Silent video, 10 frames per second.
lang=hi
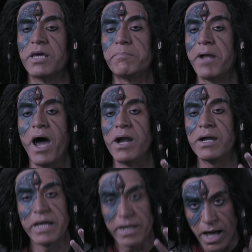के
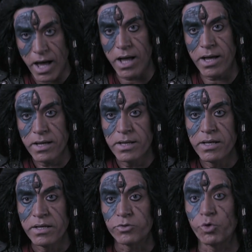प्राण लेना
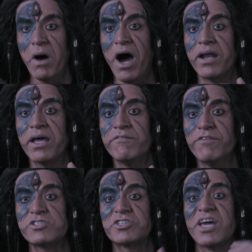तुम्हारे
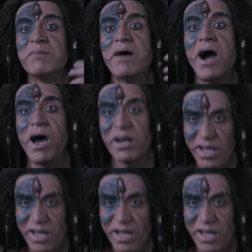वश के बाहर